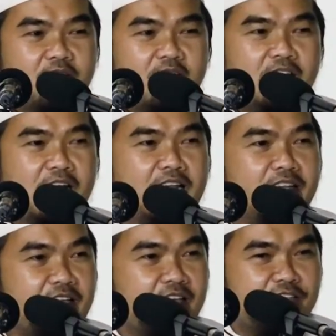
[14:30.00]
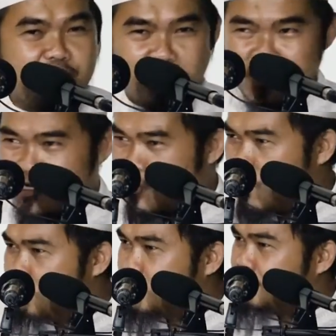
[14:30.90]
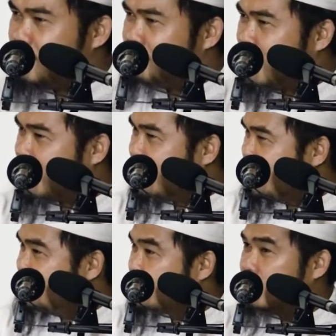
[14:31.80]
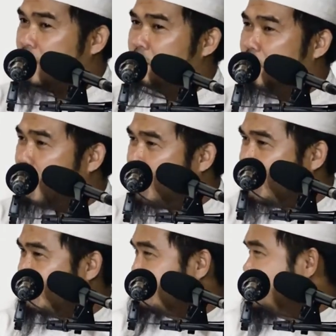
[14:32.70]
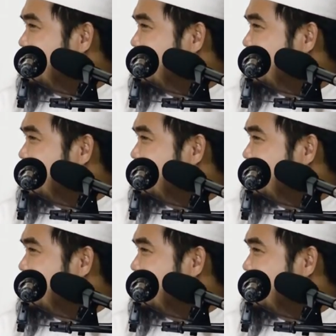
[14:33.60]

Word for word: Gilirannya sebagian kaum muslimin manggil istrinya mbok.